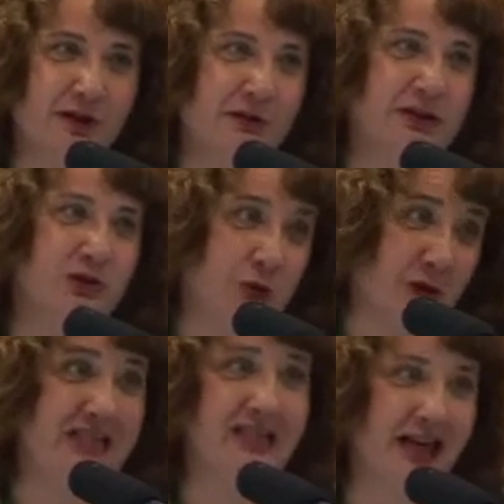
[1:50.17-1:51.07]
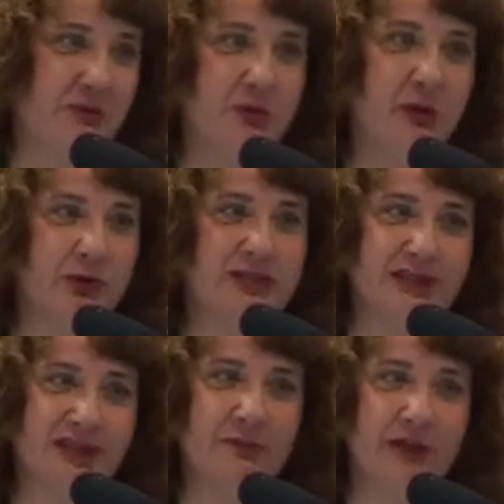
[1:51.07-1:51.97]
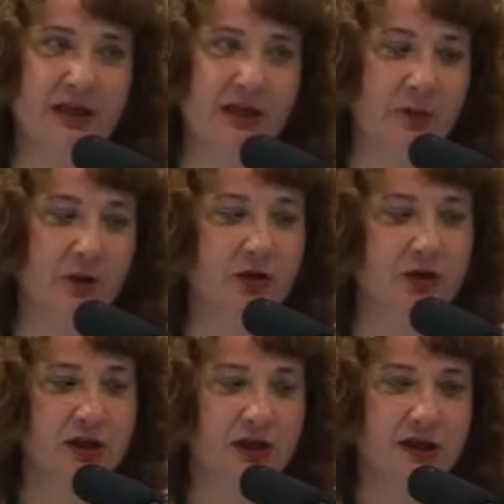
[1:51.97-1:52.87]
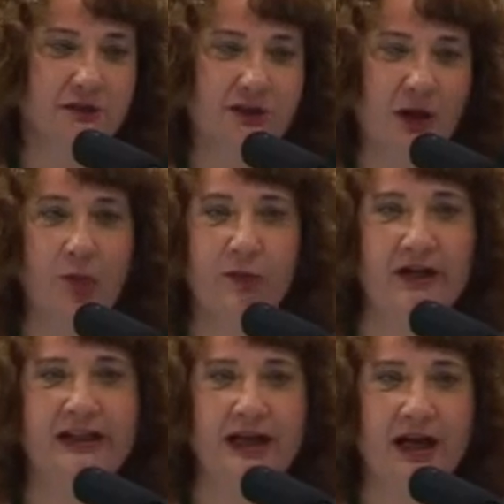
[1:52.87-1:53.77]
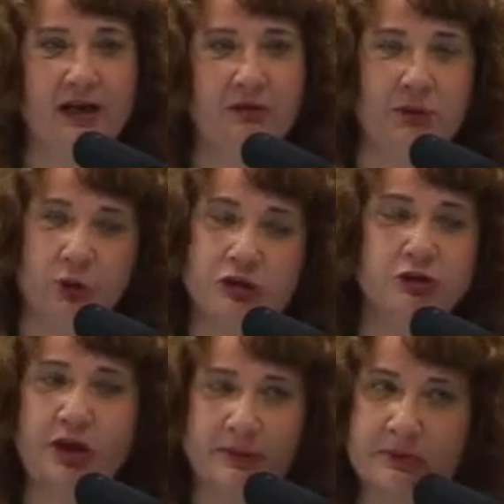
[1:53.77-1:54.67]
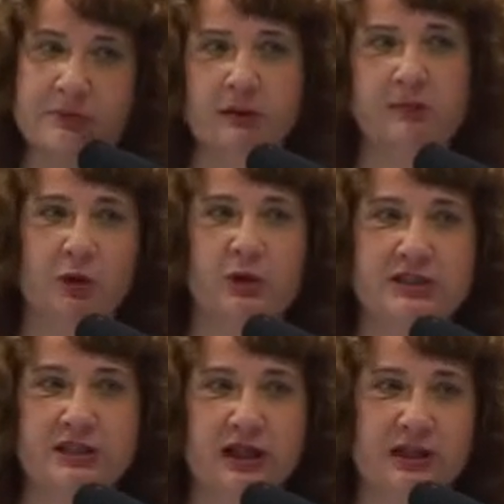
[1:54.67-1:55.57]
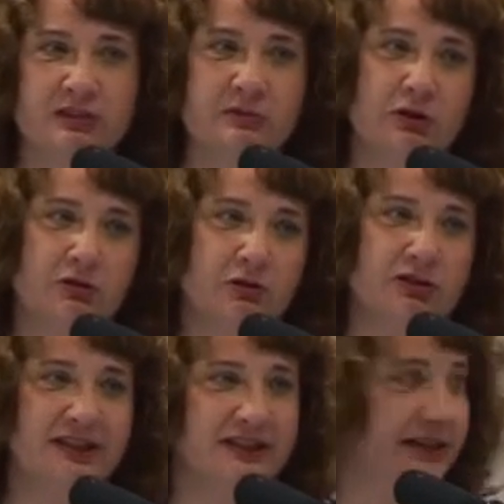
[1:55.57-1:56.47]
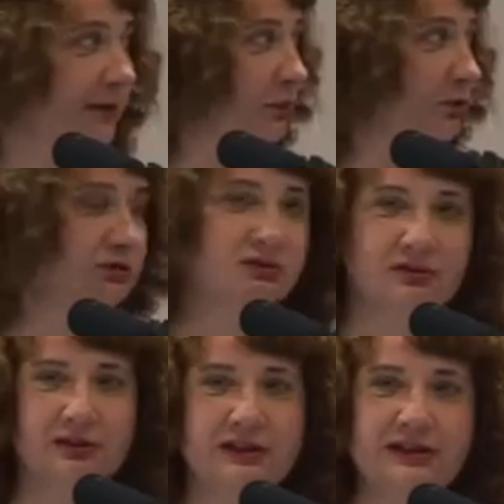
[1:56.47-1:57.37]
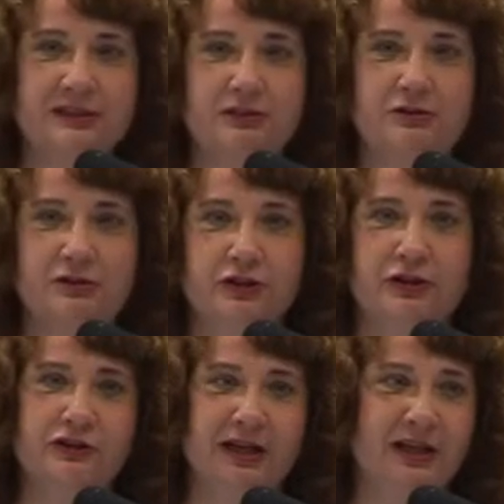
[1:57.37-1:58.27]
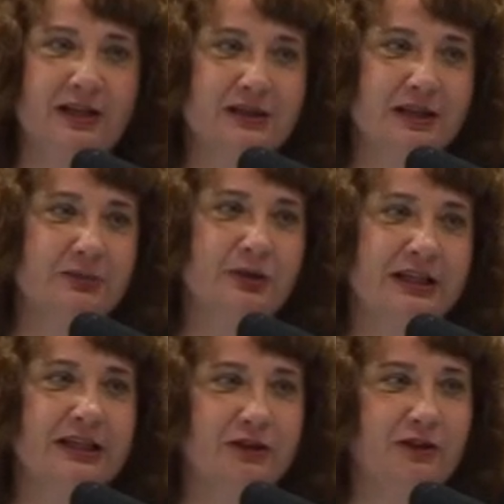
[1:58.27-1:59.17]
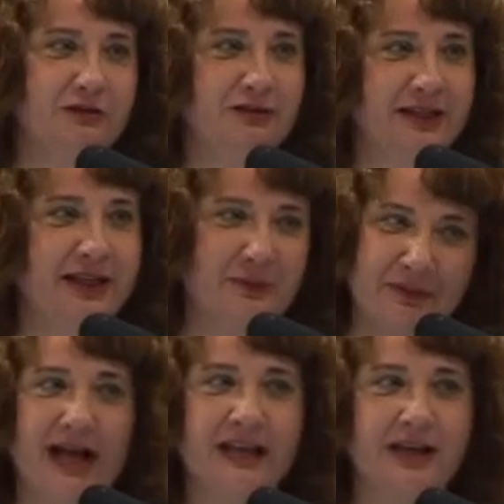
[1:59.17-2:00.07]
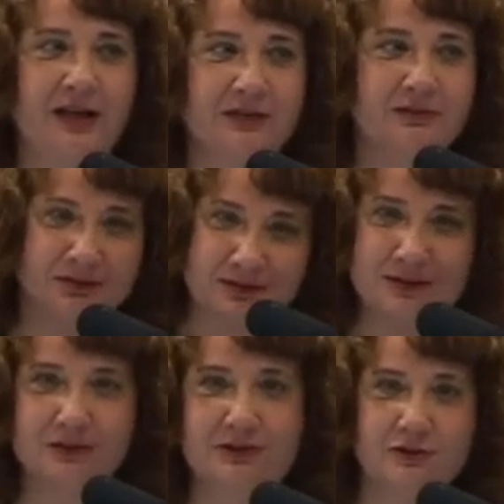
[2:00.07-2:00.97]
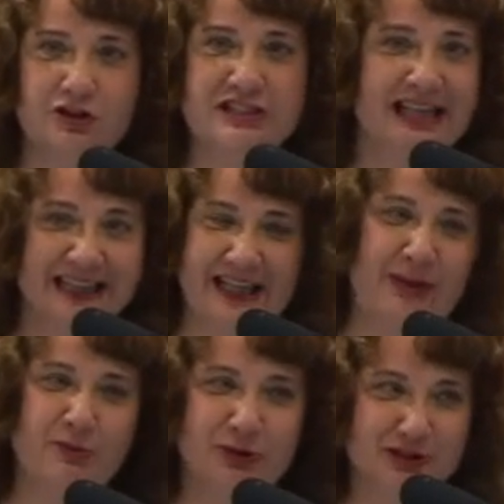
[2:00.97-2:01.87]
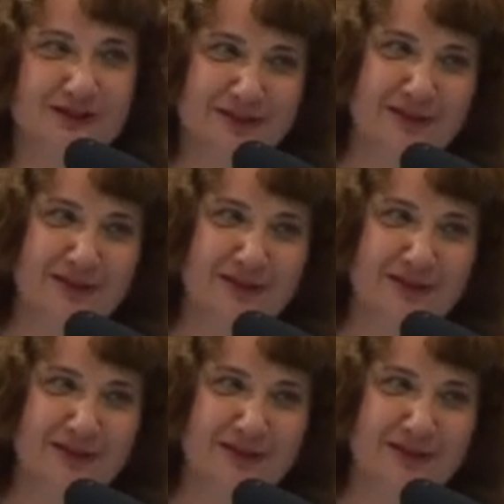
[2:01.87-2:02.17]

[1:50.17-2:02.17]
A veces nos cuesta, a mí me cuesta también. A lo mejor a un poeta. Es lo que a mí más me cuesta. Y sin embargo lo intentamos. Y esto yo creo que es bonito que el valle lo ensaltemos.